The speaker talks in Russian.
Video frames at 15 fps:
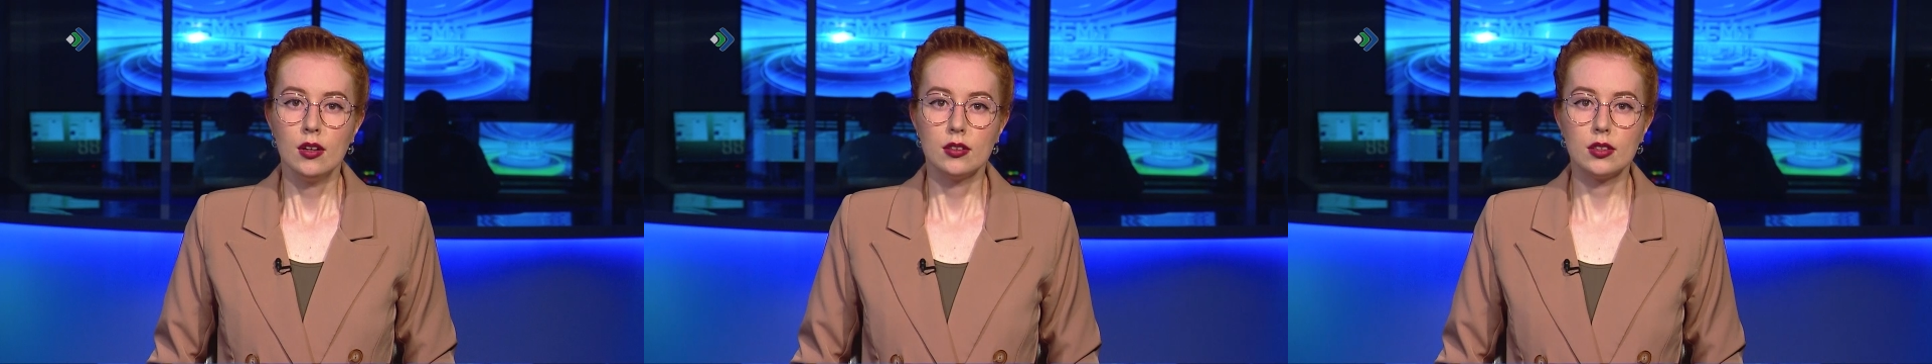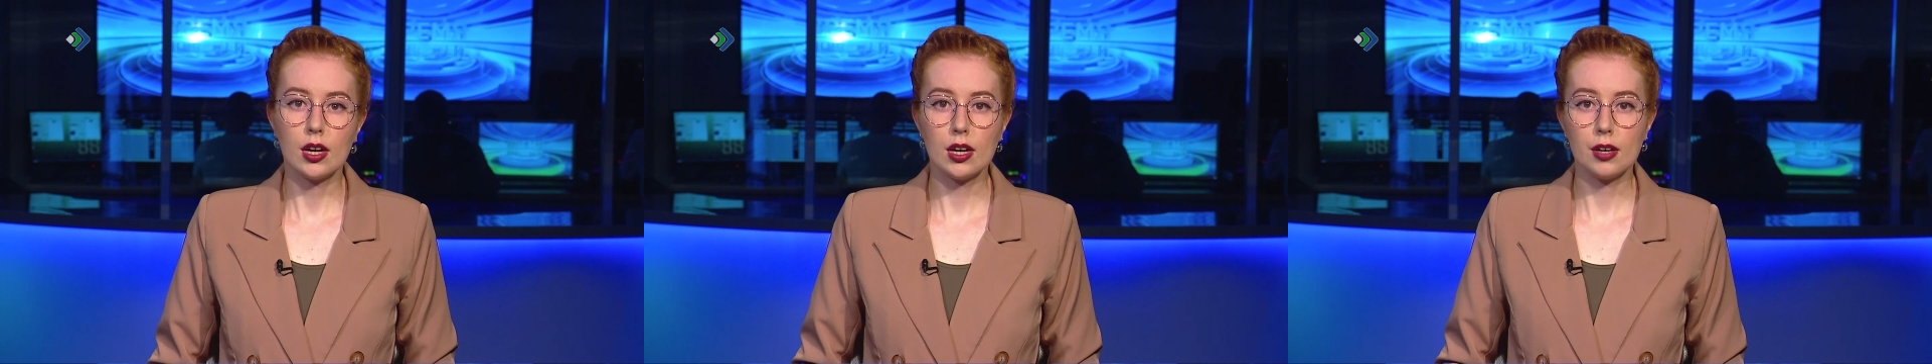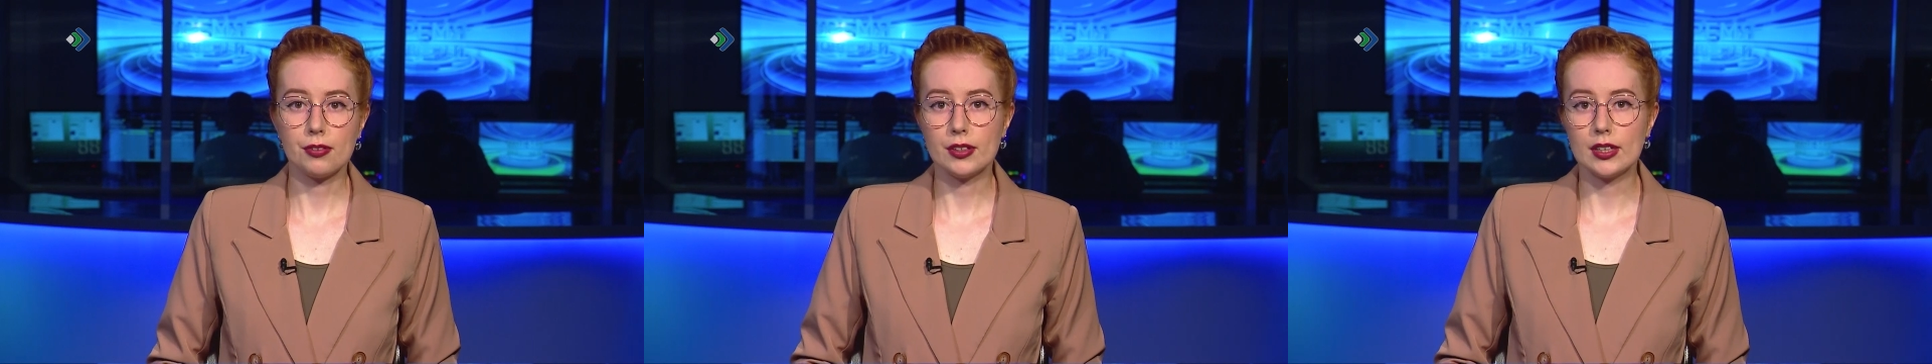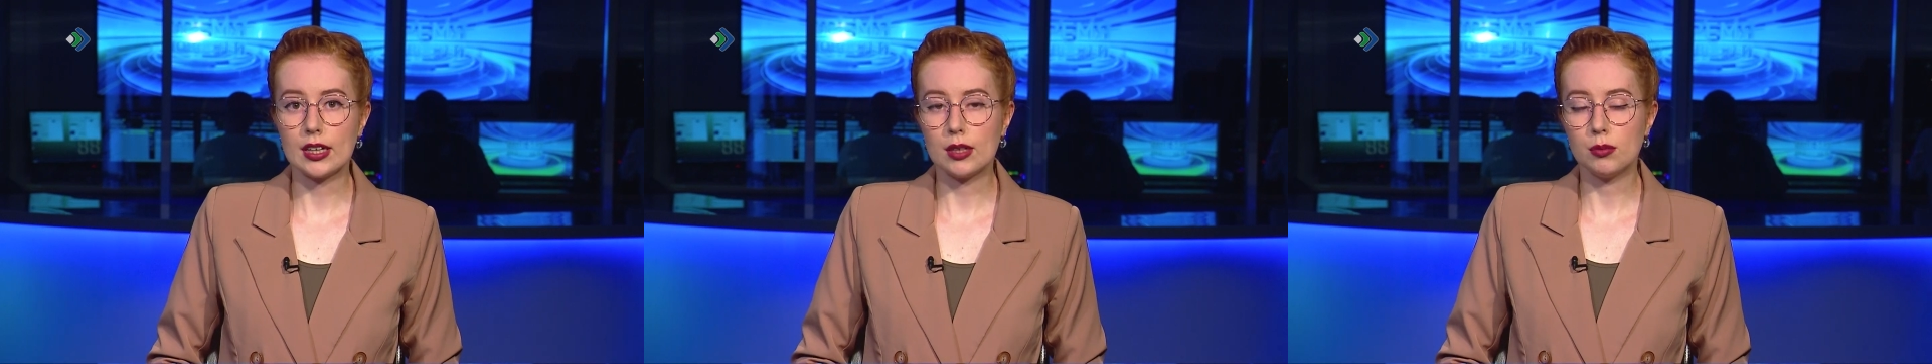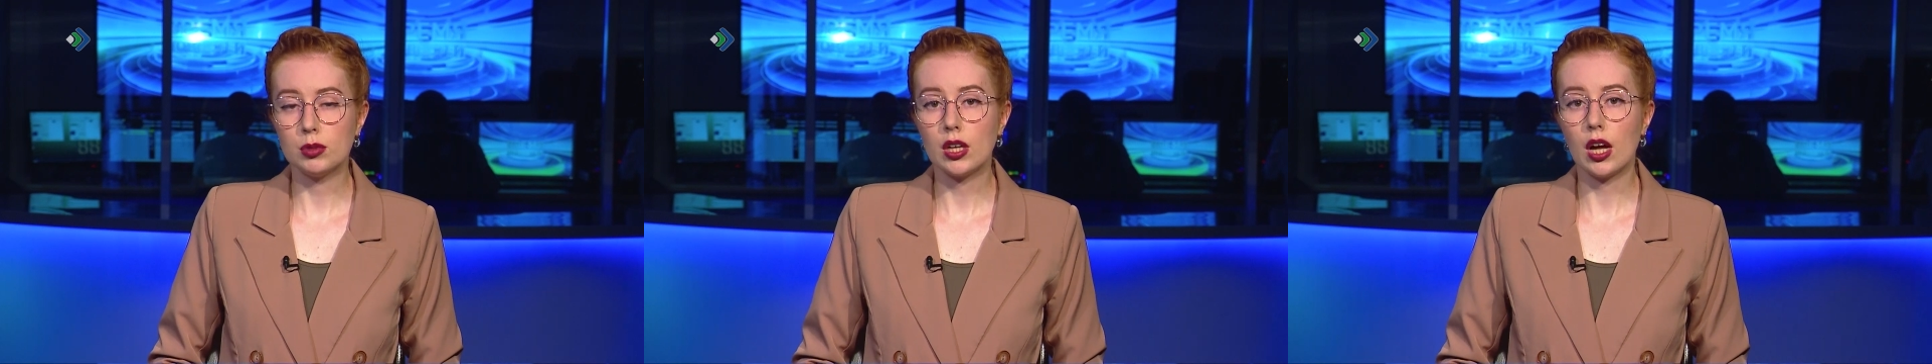Тарифы
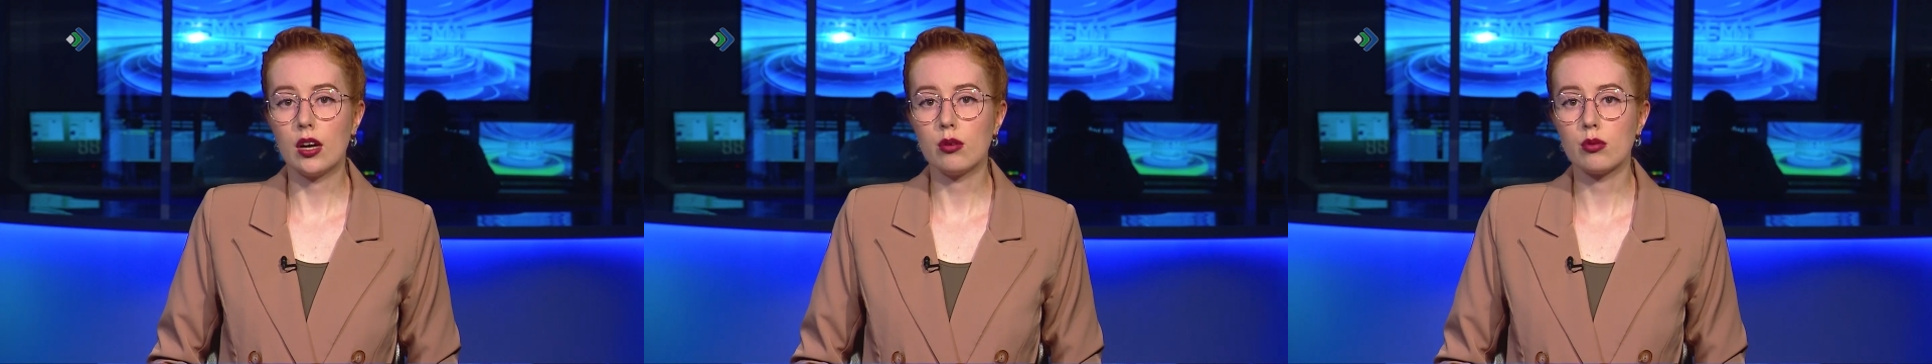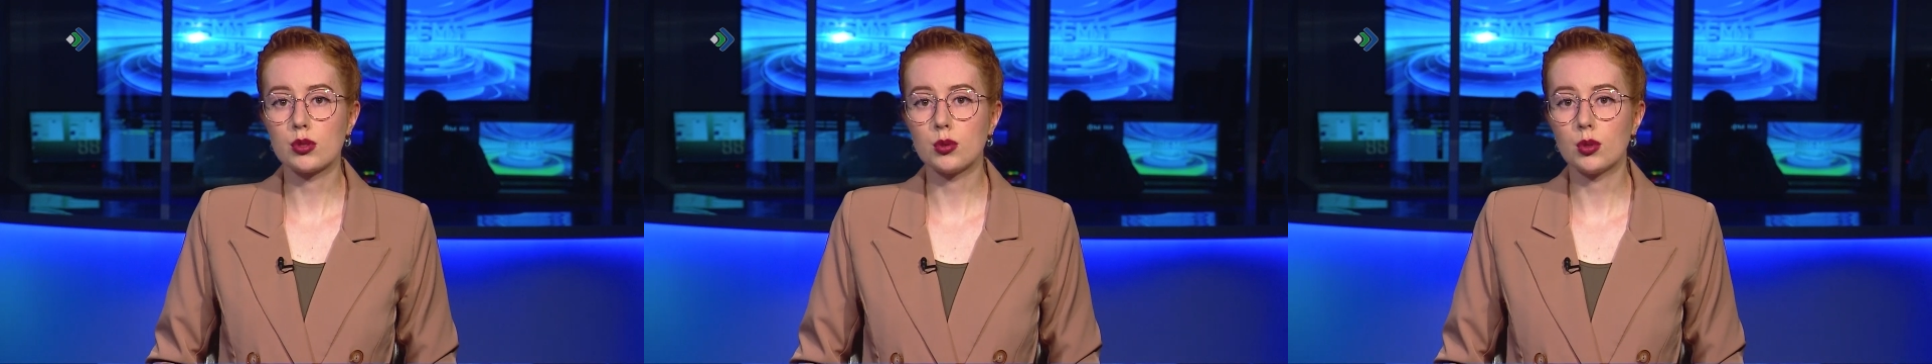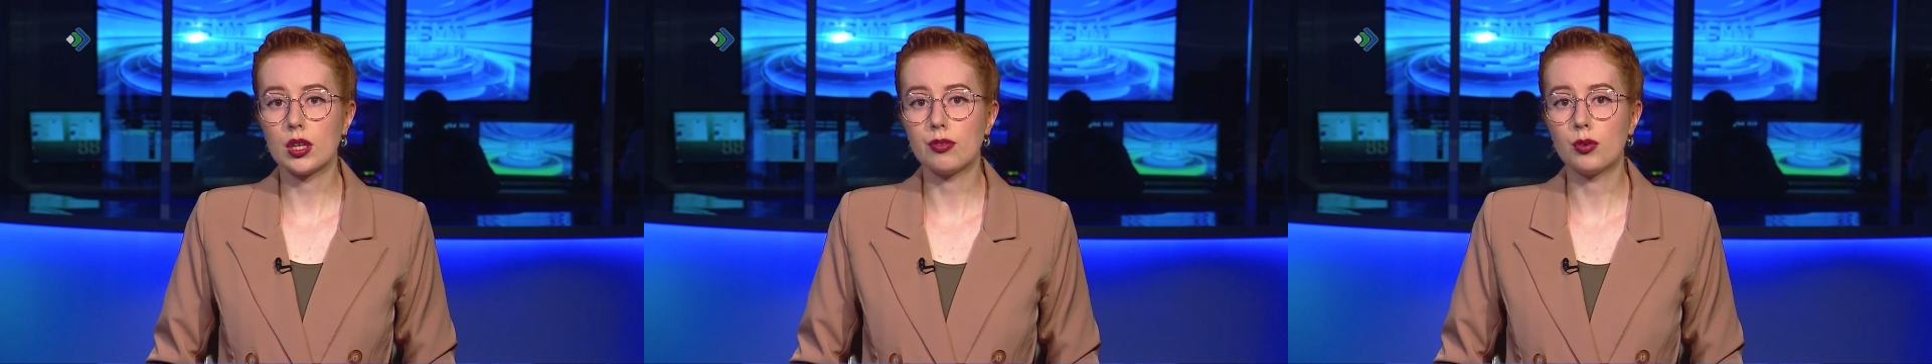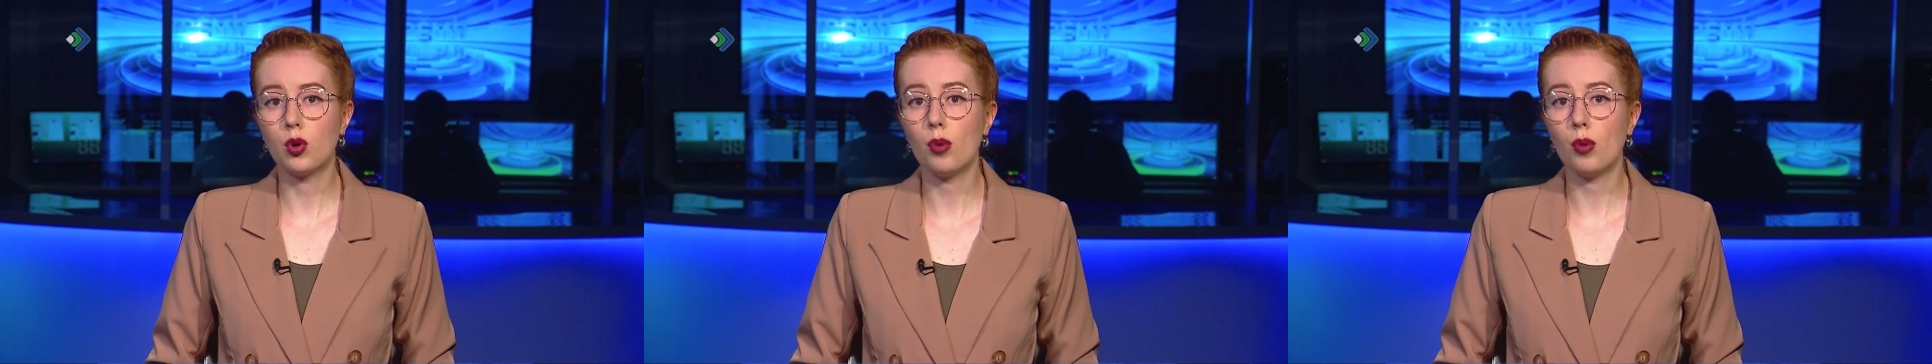на коммунальные услуги